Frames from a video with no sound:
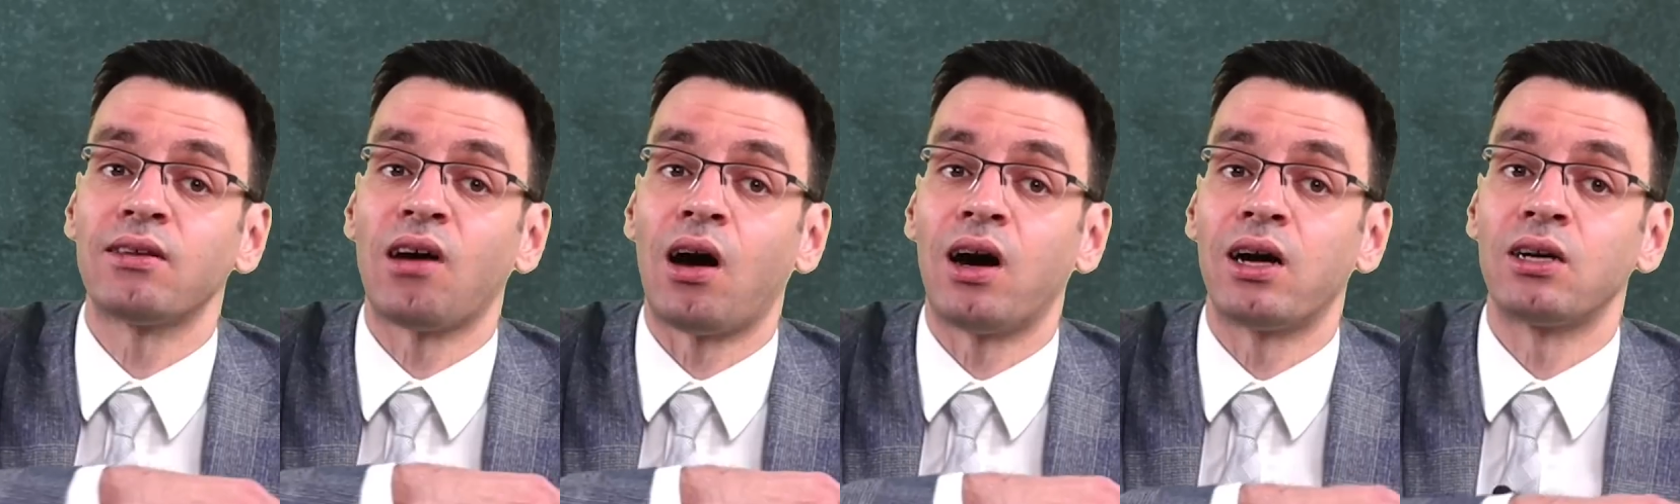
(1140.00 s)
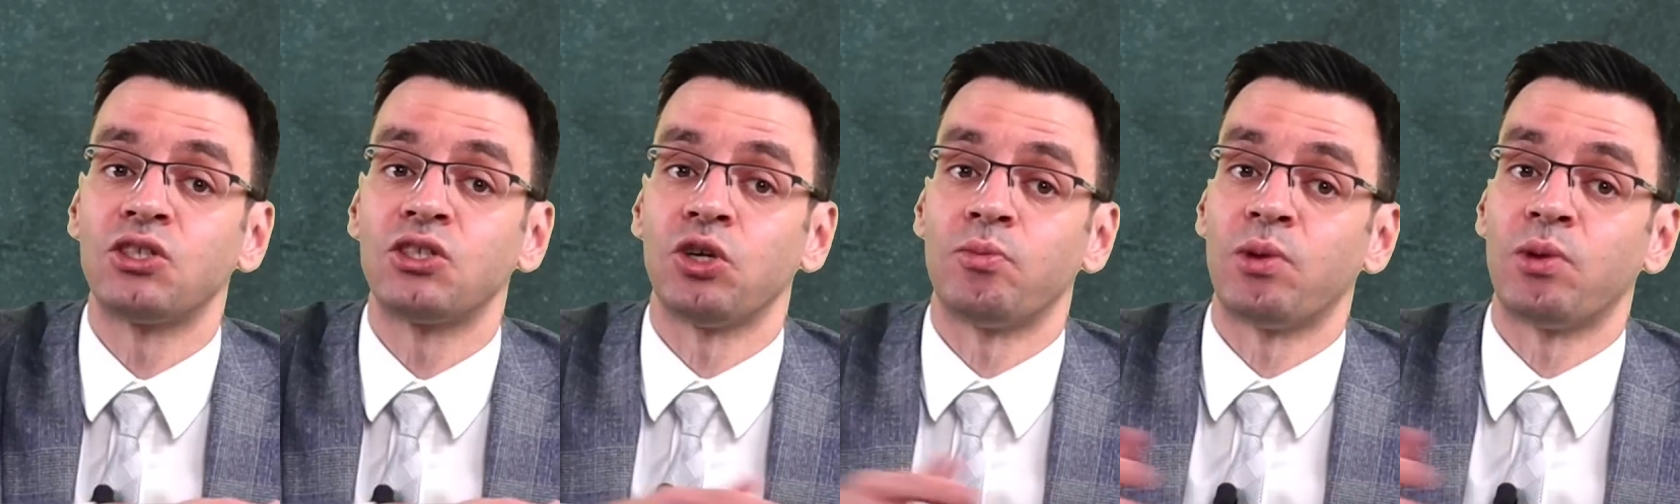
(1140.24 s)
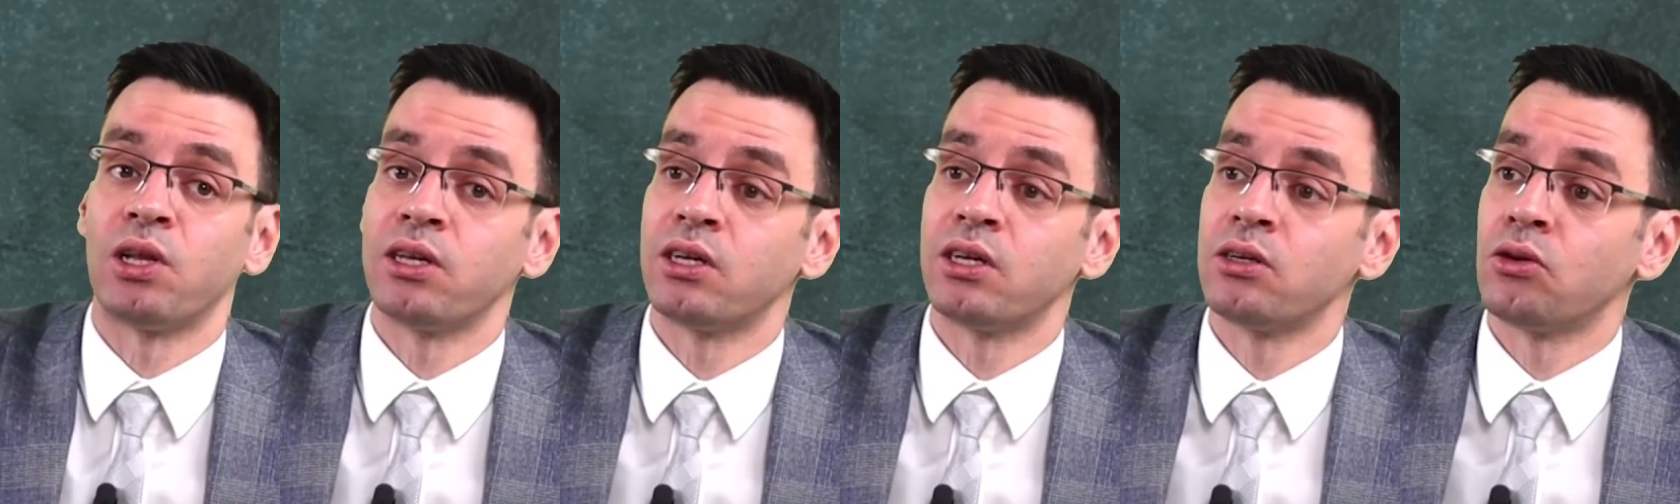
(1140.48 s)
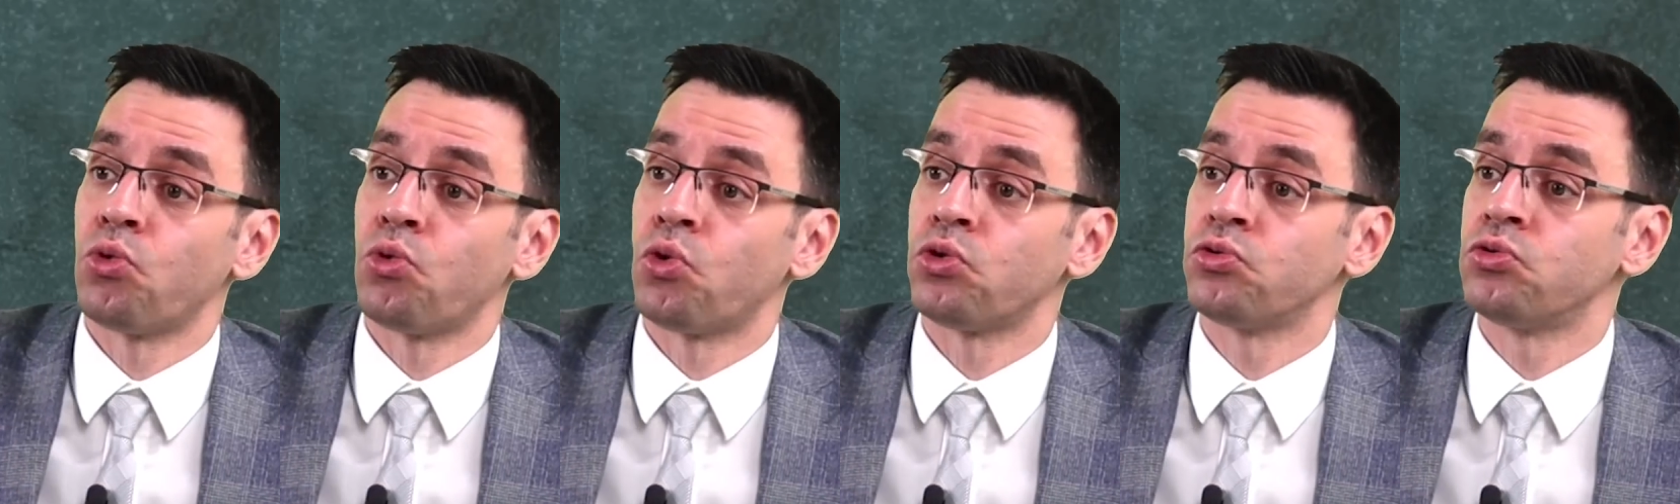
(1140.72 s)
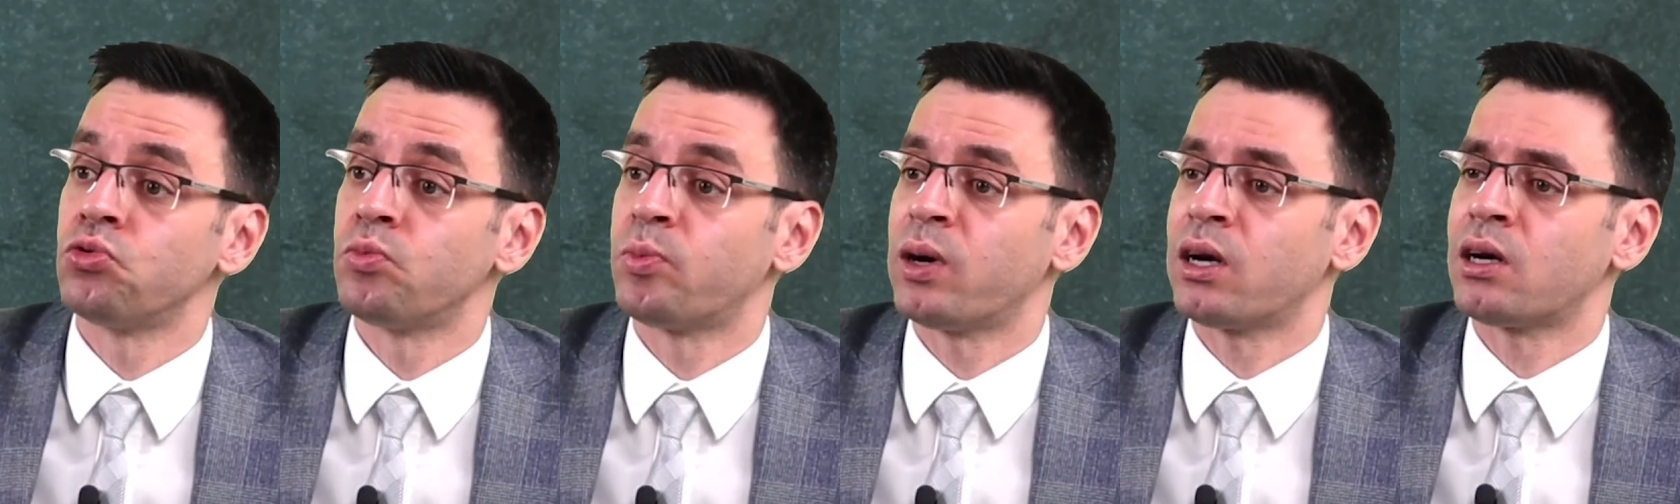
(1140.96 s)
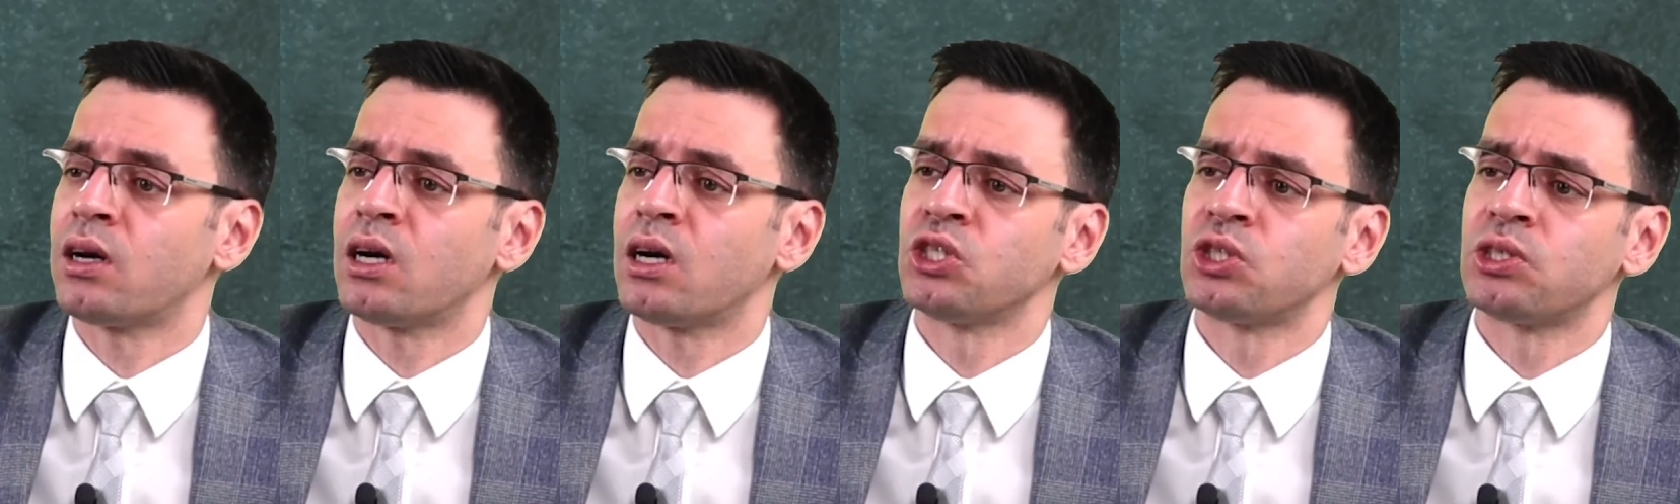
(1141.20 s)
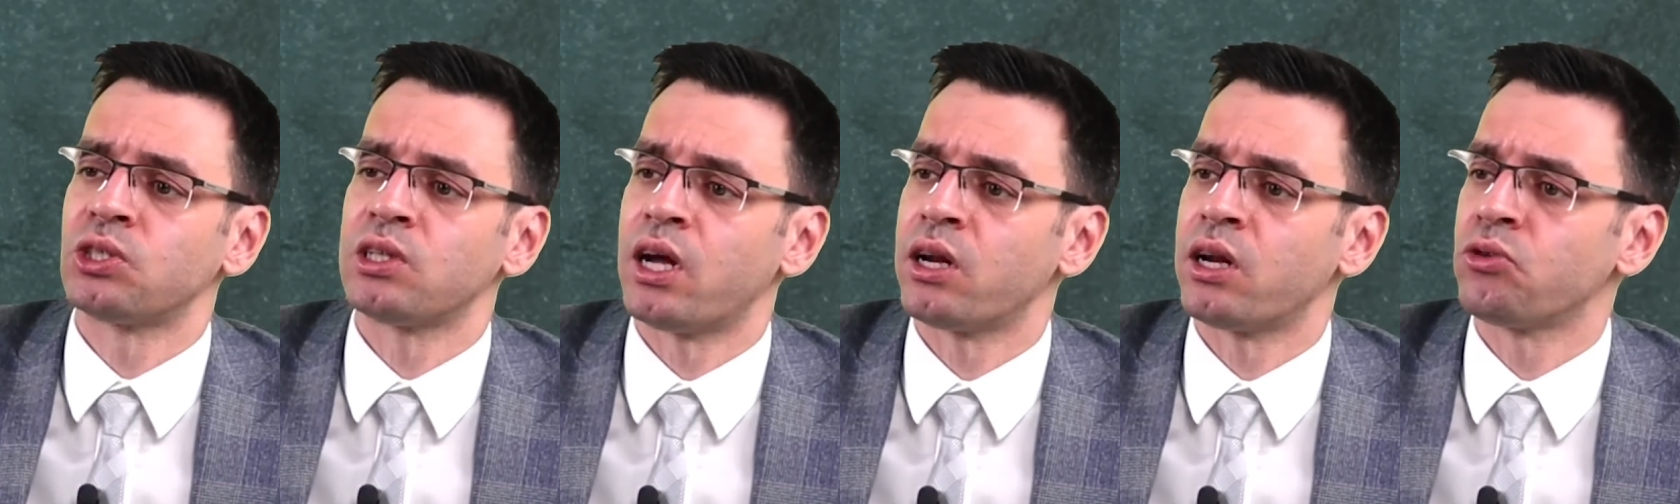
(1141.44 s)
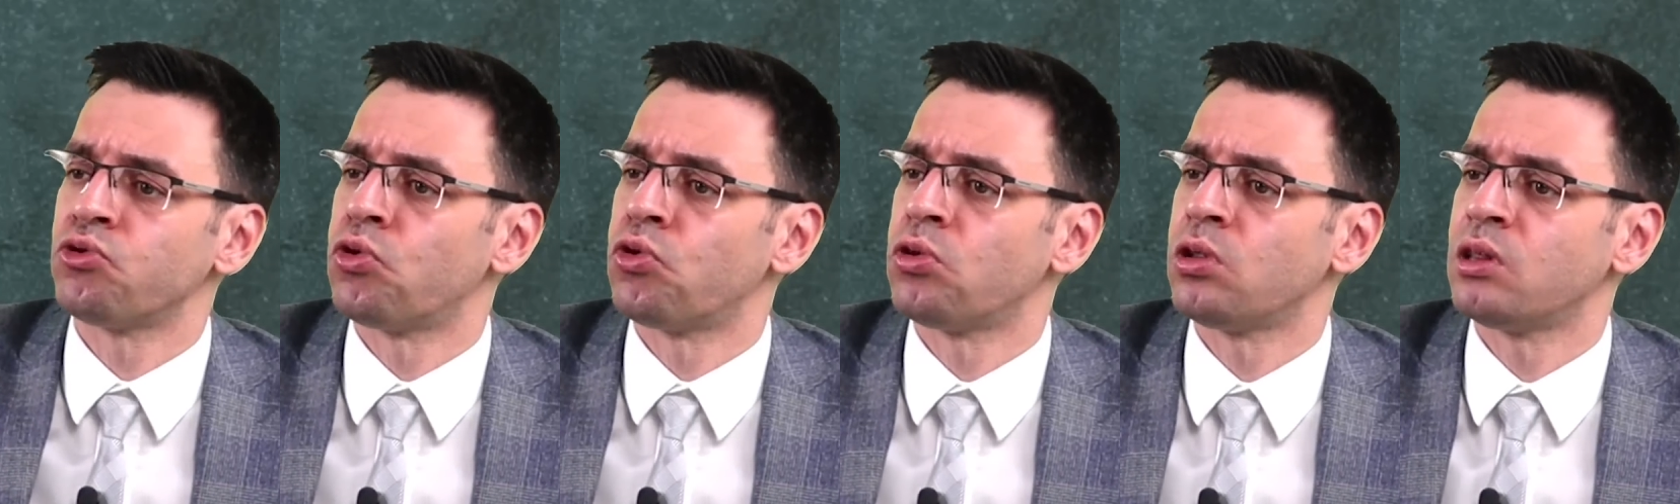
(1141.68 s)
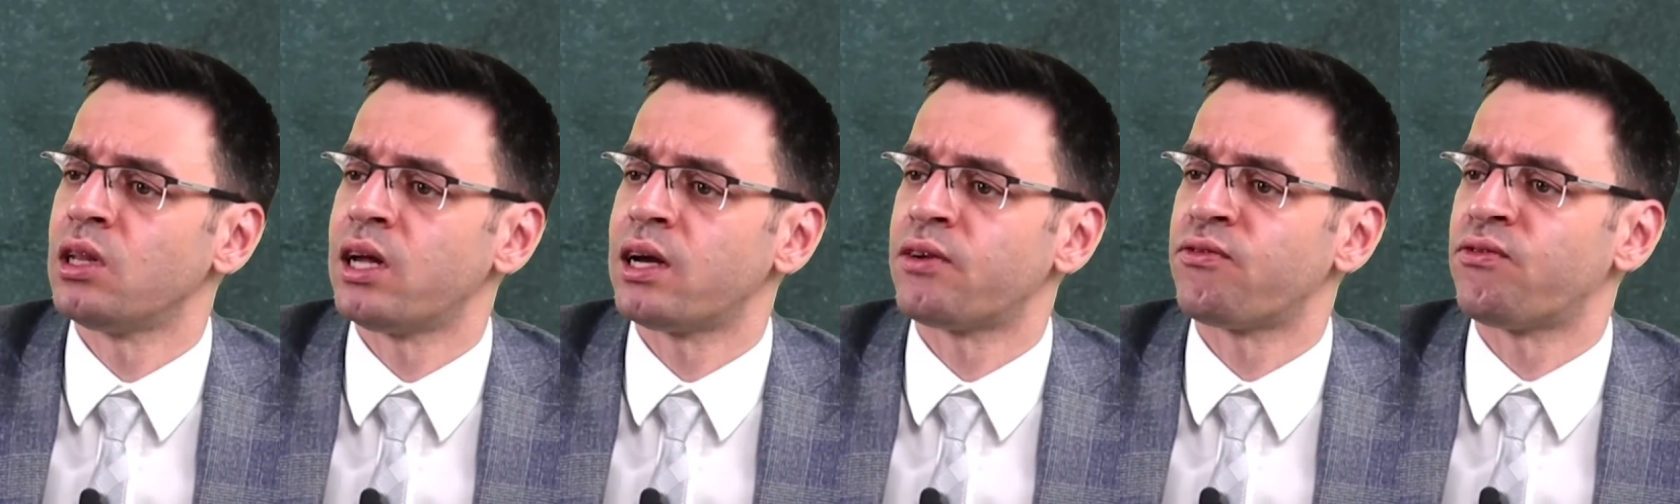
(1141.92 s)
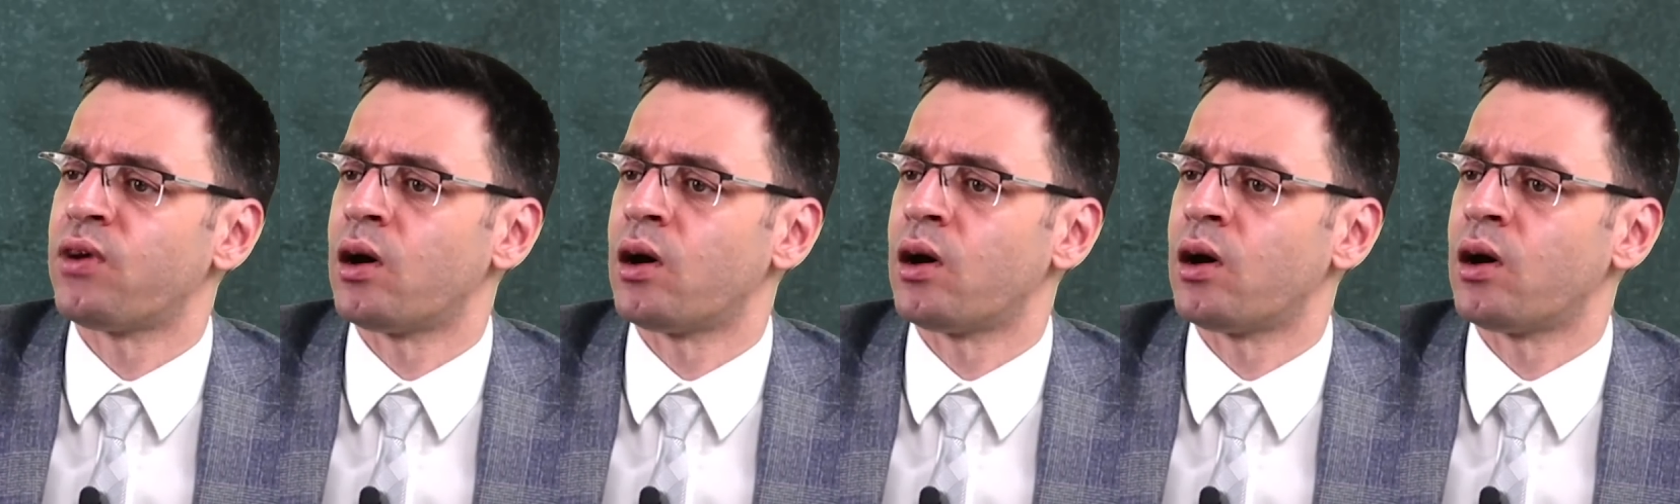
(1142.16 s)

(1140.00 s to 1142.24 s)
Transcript: harcamalarının olduğu barajlar, yollar,